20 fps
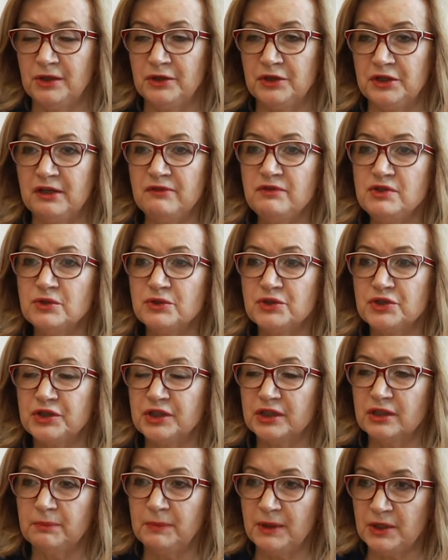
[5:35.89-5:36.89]
Nie wziąć
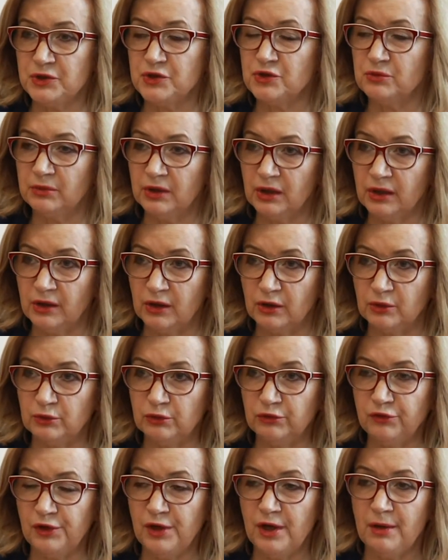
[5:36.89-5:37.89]
tych 5
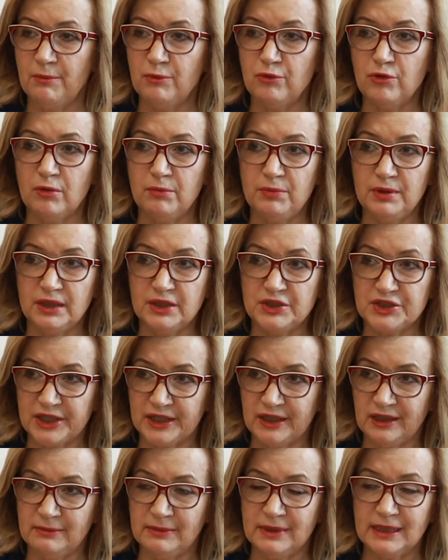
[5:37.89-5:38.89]
milionów byłoby
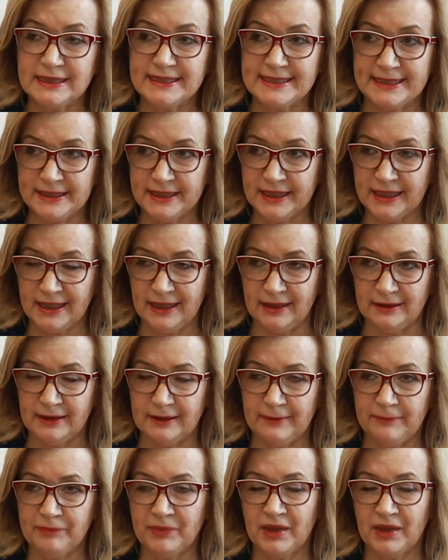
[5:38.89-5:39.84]
grzechem zaniechania.